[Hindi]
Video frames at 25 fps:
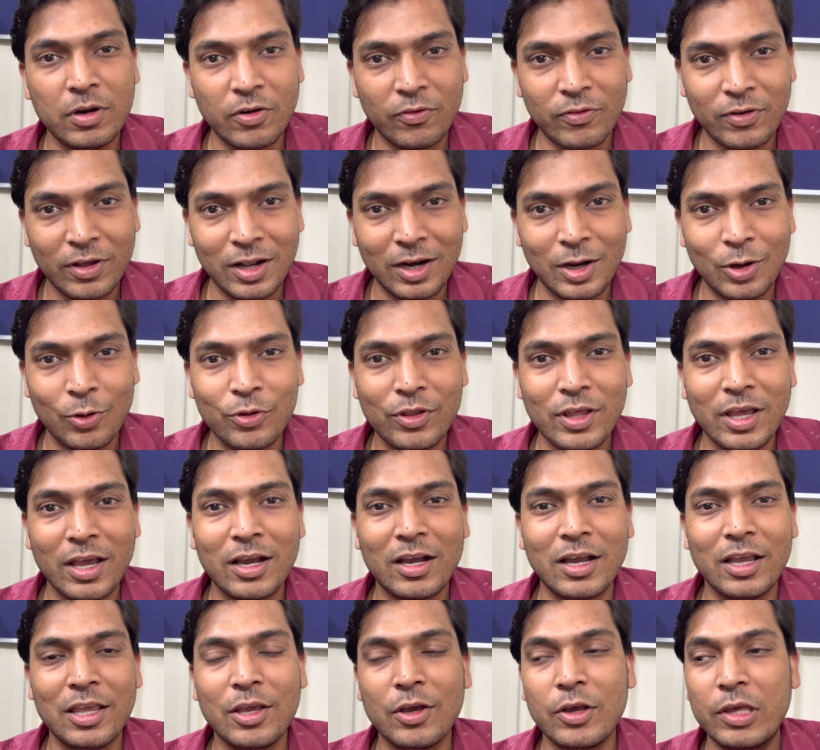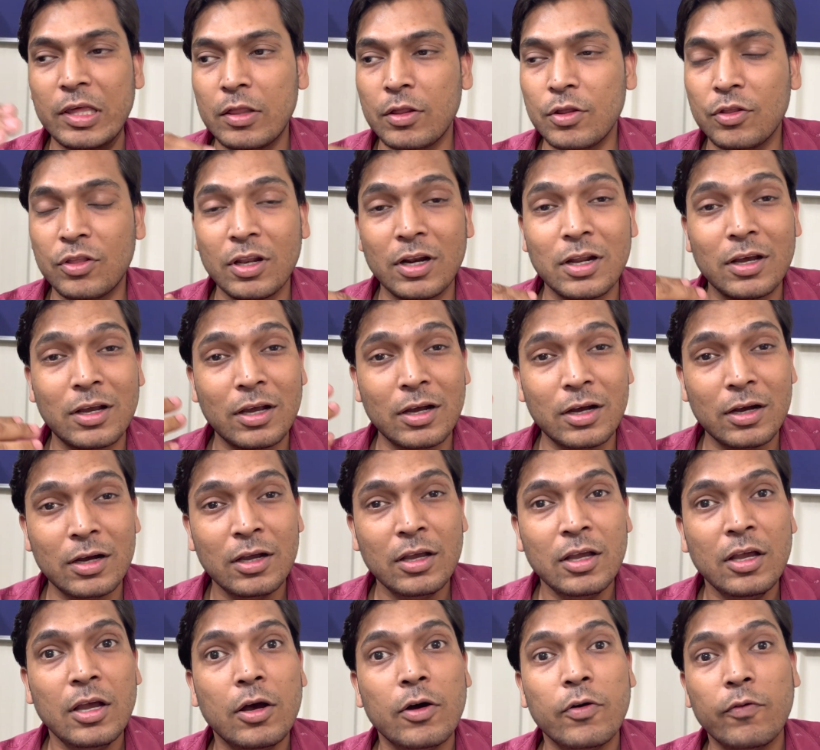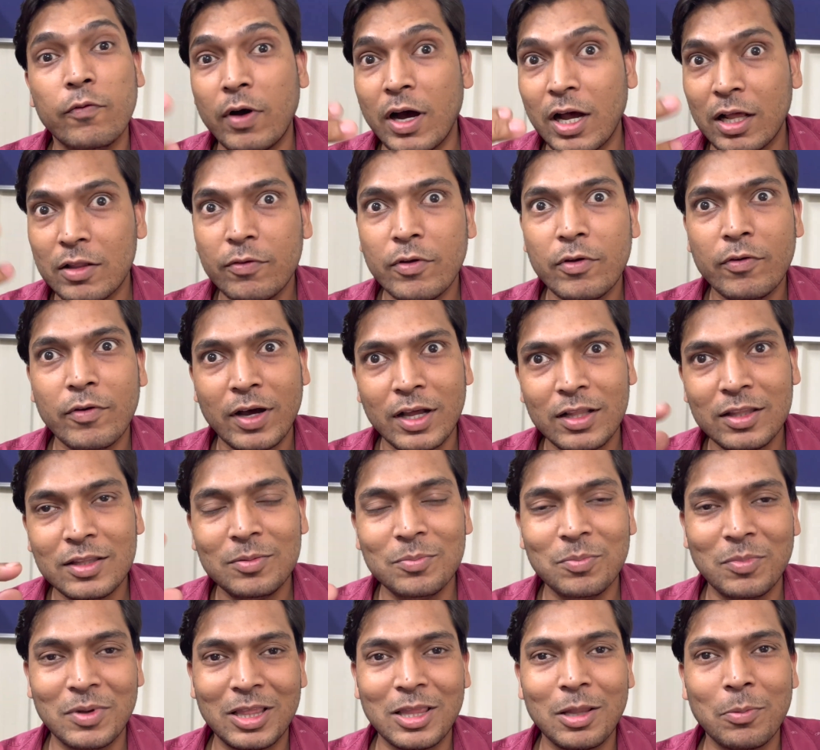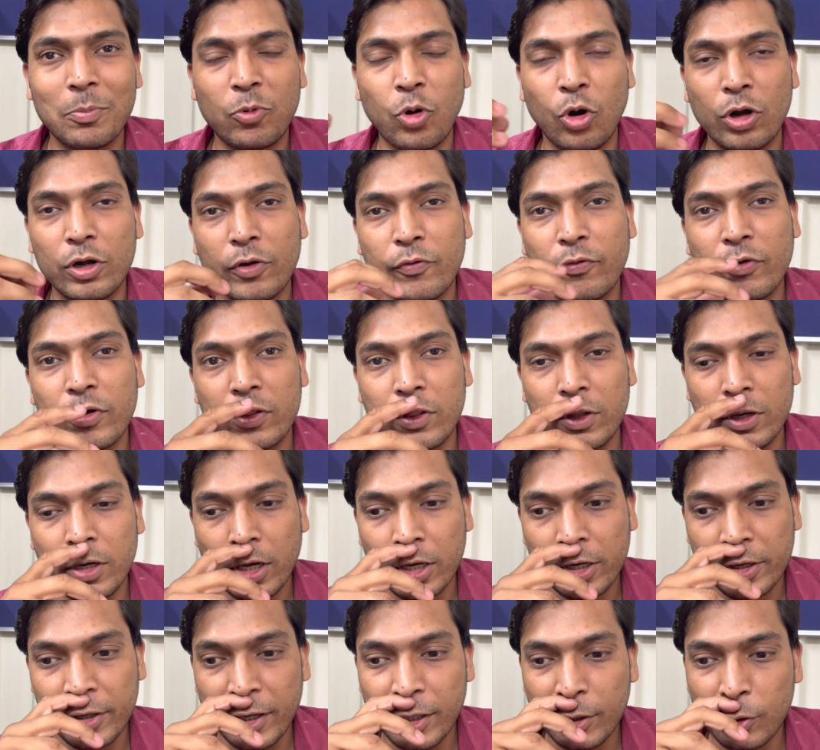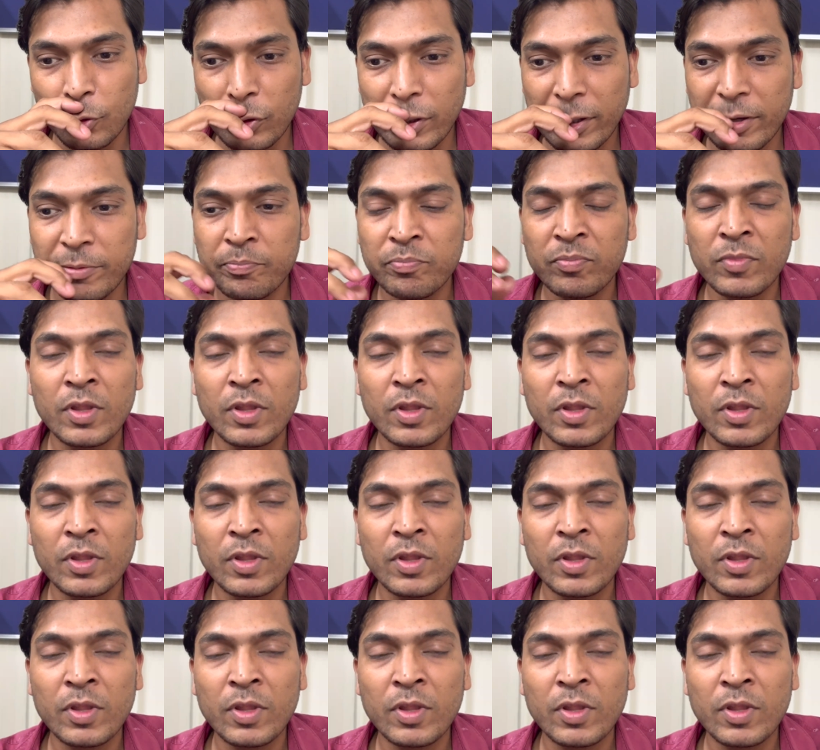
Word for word: लफड़ा ना हो जाए कहीं किसी तरह का वाद विवाद मतलब कंट्रोवर्सी ना क्रिएट हो जाए